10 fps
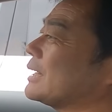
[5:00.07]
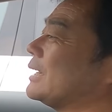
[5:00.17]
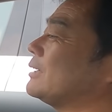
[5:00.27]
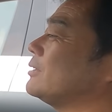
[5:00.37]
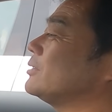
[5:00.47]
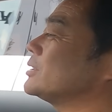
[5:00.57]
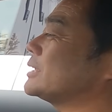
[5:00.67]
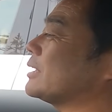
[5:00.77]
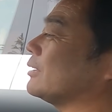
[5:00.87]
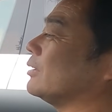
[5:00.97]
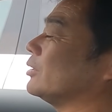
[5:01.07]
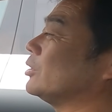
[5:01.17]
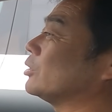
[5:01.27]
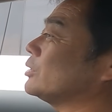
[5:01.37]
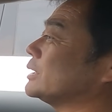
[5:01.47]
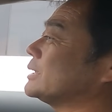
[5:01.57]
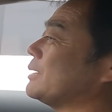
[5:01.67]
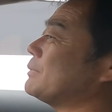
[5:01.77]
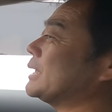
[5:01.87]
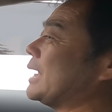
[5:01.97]
1回給油してということです
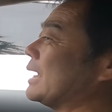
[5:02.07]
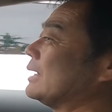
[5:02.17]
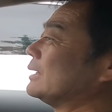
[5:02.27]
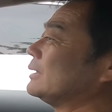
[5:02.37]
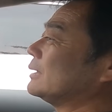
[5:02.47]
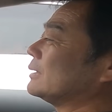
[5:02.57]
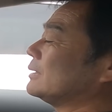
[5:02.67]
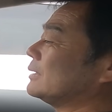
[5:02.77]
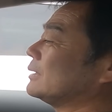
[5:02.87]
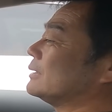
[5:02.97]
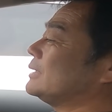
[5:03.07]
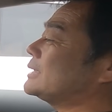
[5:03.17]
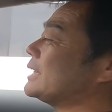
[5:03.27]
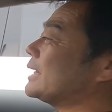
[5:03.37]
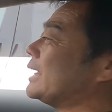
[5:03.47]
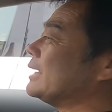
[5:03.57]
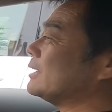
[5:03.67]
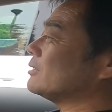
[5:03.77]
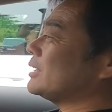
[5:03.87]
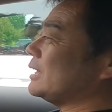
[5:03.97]
ね。まだ2700
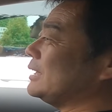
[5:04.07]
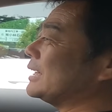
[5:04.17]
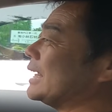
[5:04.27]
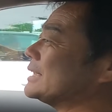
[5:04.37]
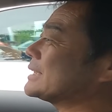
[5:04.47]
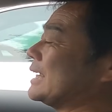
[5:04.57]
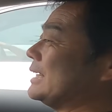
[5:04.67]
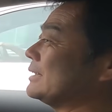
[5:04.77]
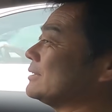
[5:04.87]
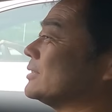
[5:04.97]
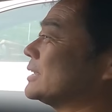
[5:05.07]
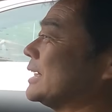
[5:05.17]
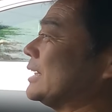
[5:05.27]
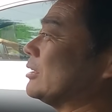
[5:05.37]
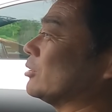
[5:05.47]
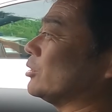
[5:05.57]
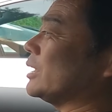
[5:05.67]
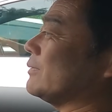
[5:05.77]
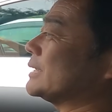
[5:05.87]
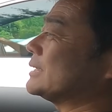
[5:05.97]
キロで2回しか油してないということに
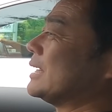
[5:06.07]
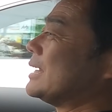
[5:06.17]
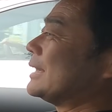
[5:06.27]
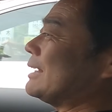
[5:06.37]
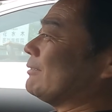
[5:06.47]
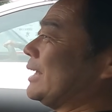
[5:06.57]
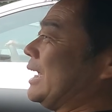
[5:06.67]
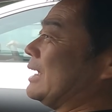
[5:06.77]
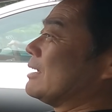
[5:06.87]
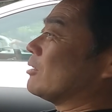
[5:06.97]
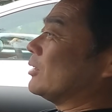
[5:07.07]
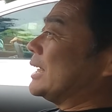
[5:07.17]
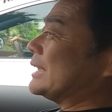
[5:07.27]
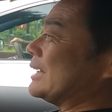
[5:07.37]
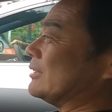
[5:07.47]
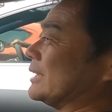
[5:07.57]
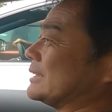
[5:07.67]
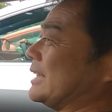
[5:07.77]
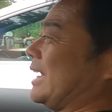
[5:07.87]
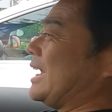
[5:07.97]
なりますなのでこの辺りので
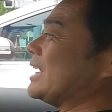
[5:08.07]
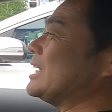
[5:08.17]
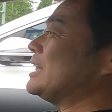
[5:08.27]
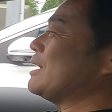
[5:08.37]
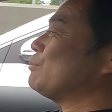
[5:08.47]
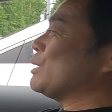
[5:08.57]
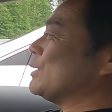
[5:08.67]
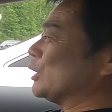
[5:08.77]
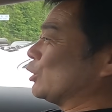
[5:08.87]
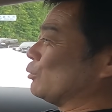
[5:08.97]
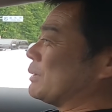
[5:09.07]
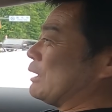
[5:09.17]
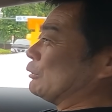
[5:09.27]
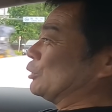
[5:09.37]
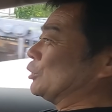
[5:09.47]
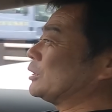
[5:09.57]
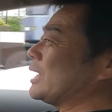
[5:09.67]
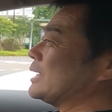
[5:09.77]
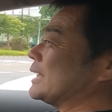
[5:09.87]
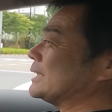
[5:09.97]
すね平均燃費で見るとまあほとんど
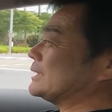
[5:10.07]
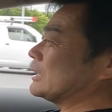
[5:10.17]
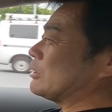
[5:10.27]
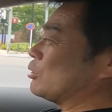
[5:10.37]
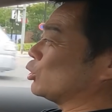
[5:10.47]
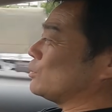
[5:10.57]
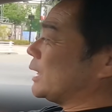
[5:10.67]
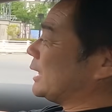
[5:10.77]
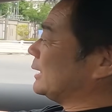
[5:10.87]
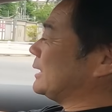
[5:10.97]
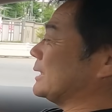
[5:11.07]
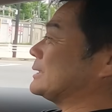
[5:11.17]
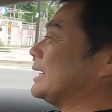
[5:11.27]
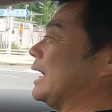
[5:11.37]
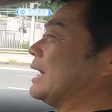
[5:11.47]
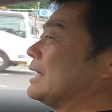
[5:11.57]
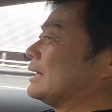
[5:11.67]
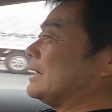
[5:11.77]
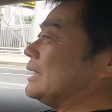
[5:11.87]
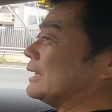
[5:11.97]
電気で走ってたということもあってですね
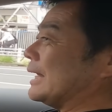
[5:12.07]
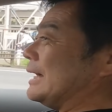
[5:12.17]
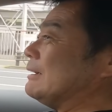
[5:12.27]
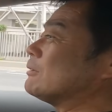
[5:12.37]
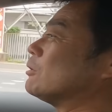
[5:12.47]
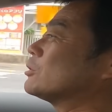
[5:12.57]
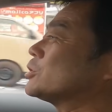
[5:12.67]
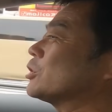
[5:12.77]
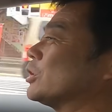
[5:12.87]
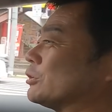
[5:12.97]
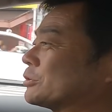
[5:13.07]
リッター60キ